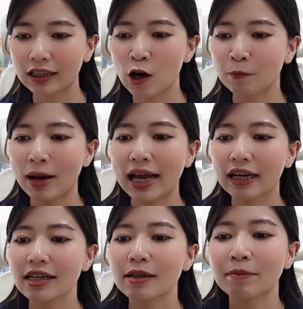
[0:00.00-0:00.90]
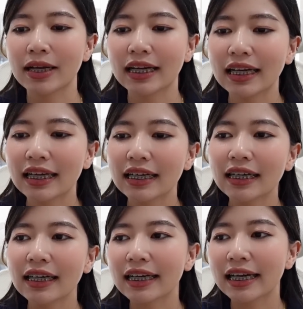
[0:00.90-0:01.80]
ต่อไปก็จะเป็น นี่เล
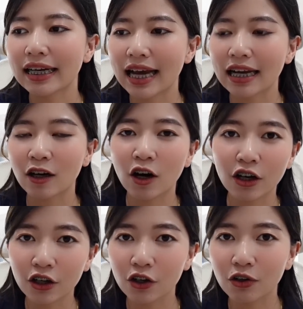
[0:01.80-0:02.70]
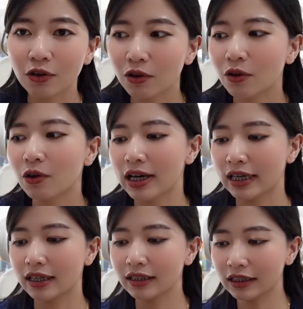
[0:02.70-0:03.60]
ยคีย์การ์ดคอนโดอัน
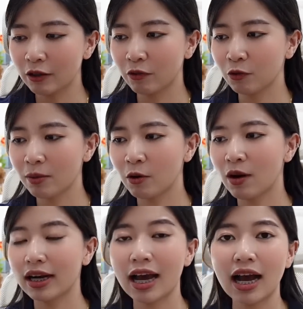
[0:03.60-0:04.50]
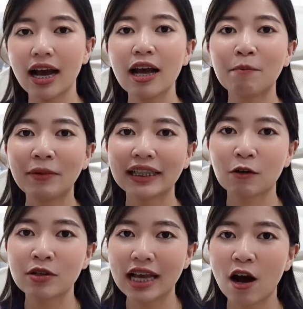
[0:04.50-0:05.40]
นี้ก็คือติดไว้ด้วย เพราะว่าถ้ามีแต่
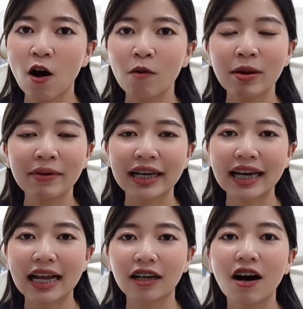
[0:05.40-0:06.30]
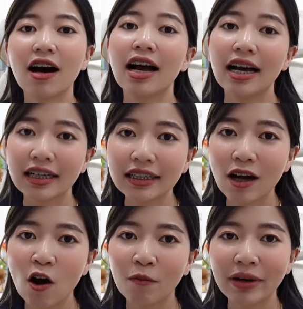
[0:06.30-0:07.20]
กุญแจห้องไม่มีคีย์การ์ดก็ขึ้น
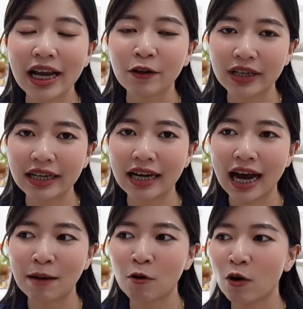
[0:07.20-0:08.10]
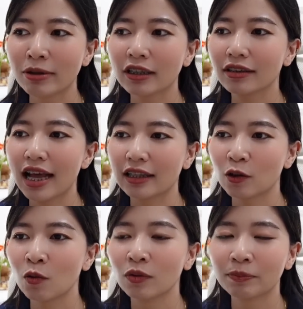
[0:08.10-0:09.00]
ห้องไม่ได้อยู่ดีนะคะ เพราะมันต้องแตะ
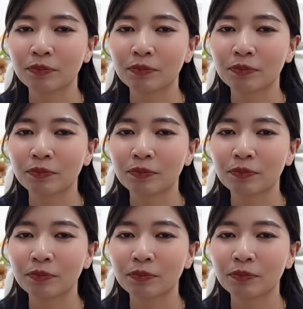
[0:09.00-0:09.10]
ตรง